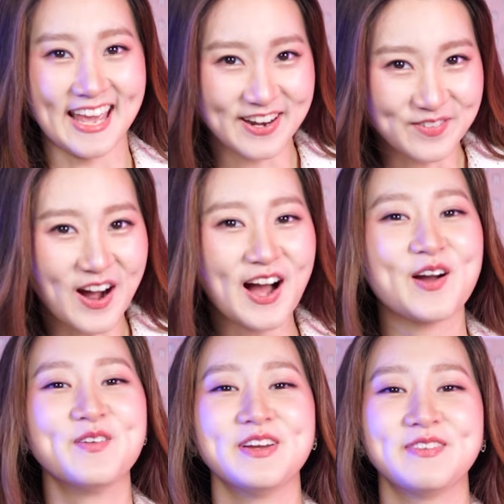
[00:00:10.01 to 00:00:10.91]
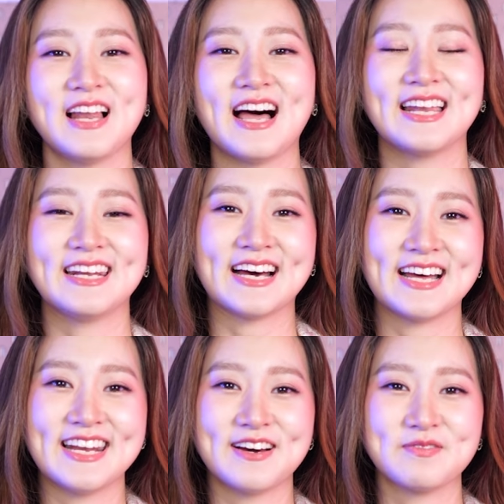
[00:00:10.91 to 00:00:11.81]
Canva ก็ไม่พลาดนะ
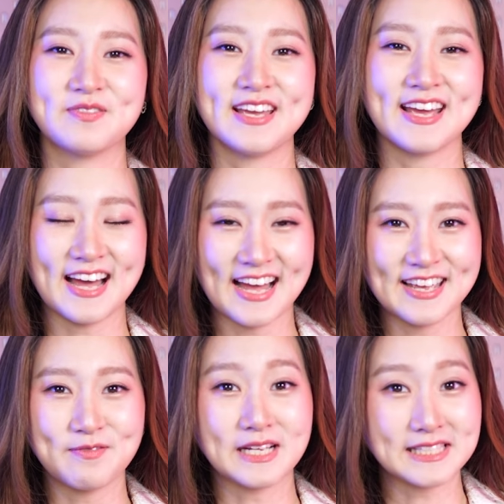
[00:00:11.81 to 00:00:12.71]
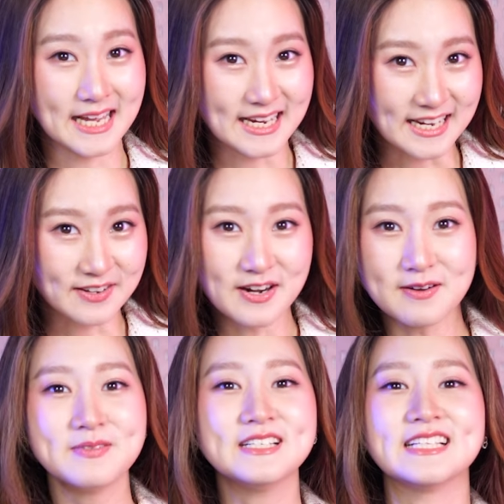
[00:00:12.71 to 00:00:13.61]
คะนำ AI มาใส่ในเครื่
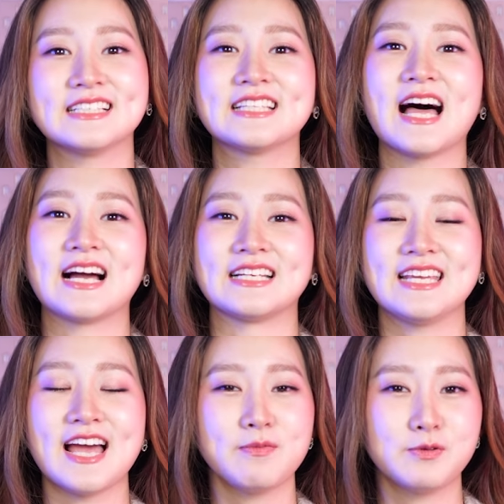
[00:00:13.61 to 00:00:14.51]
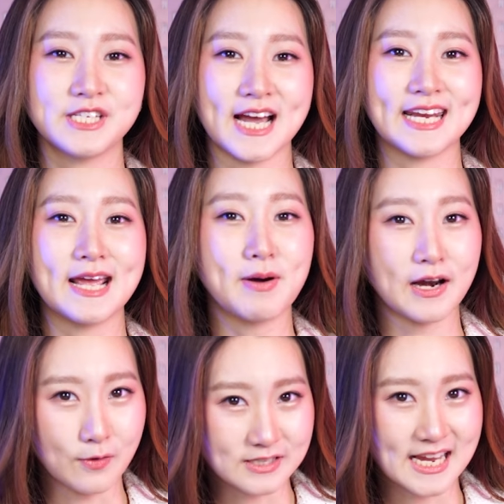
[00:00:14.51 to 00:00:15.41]
องมือต่างๆที่ให้ผู้ใช้ได้มา
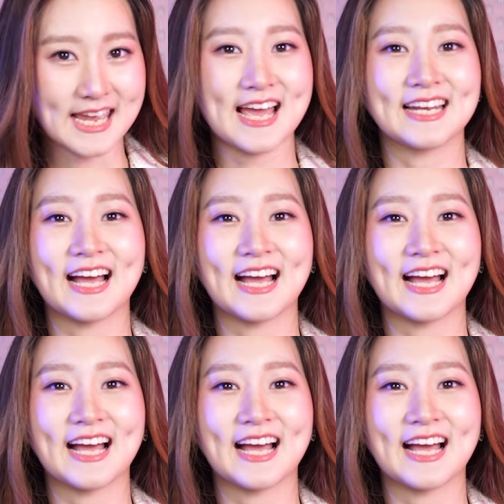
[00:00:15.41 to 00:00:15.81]
ลองใช้กัน